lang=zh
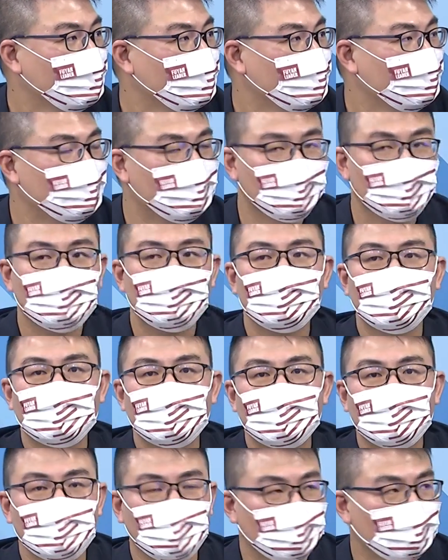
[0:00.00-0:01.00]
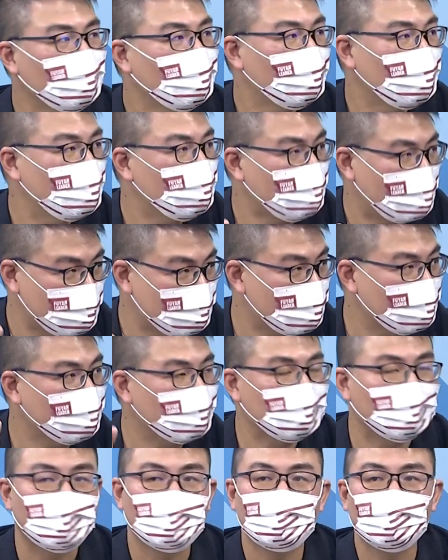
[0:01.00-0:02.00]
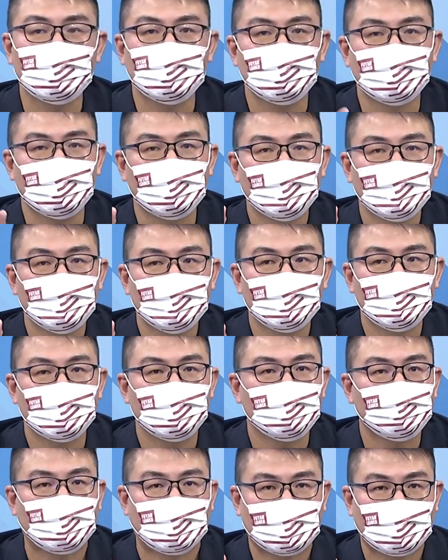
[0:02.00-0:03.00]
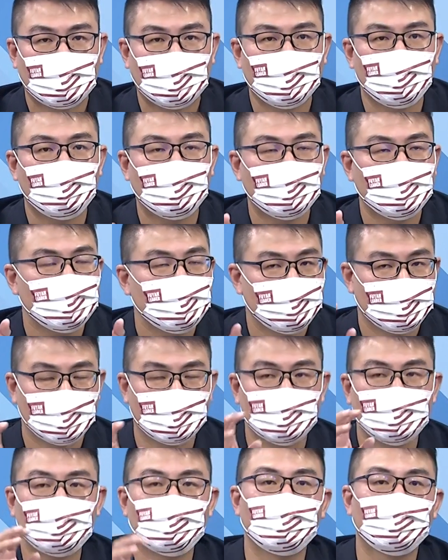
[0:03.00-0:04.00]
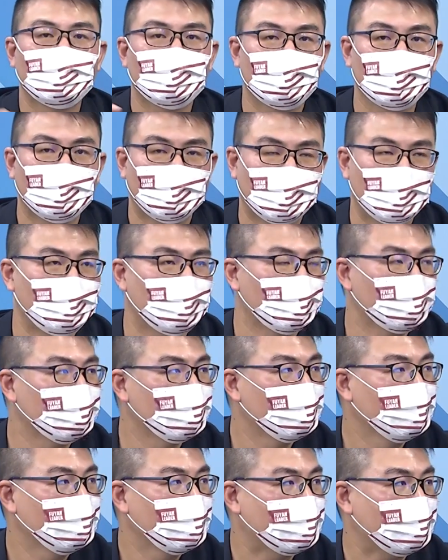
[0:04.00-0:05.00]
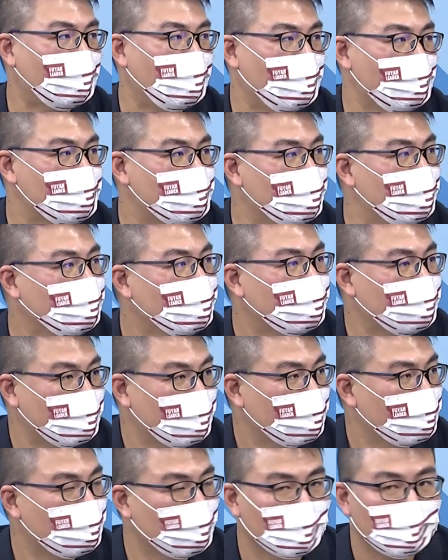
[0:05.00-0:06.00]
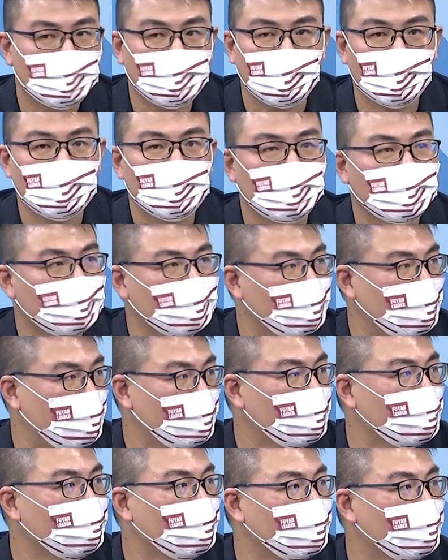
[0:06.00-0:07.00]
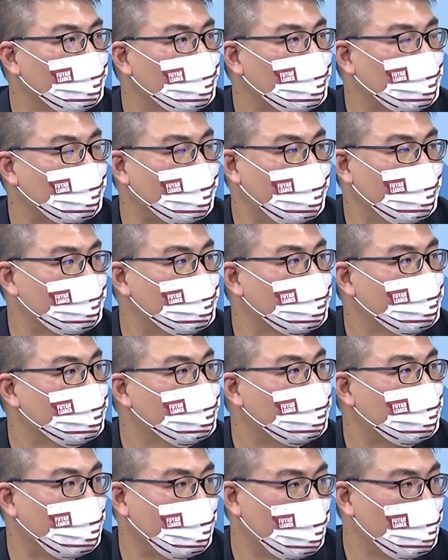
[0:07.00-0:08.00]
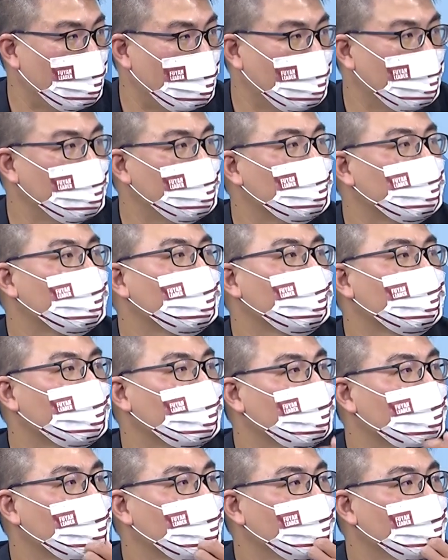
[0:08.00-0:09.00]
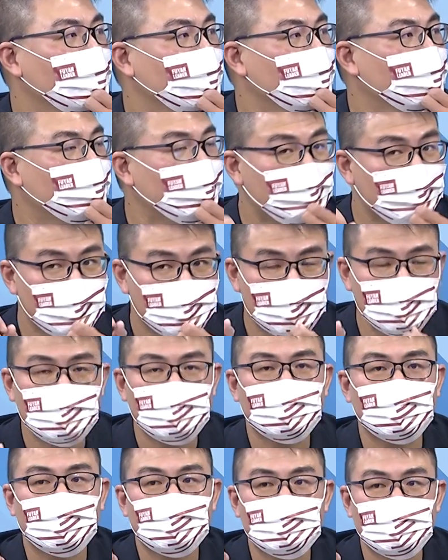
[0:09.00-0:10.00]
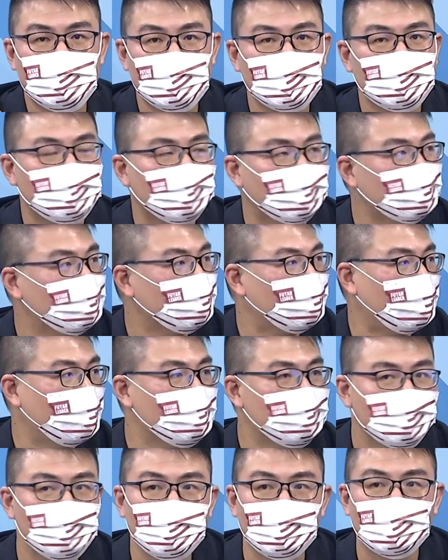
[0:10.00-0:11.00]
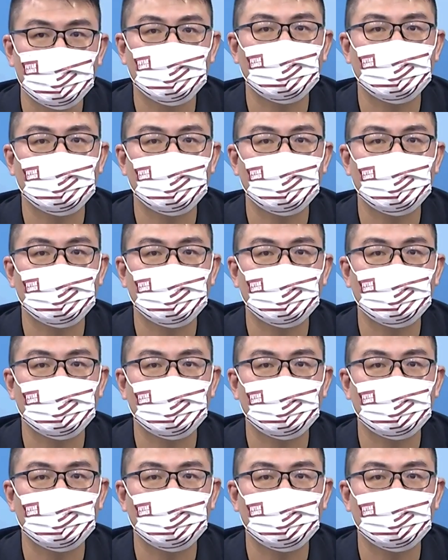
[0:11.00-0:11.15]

比如说九月份马上要讨论的这个把台湾这个我们驻美代表处改成从从这个中华民国改成台湾，类似像这样的法案是民进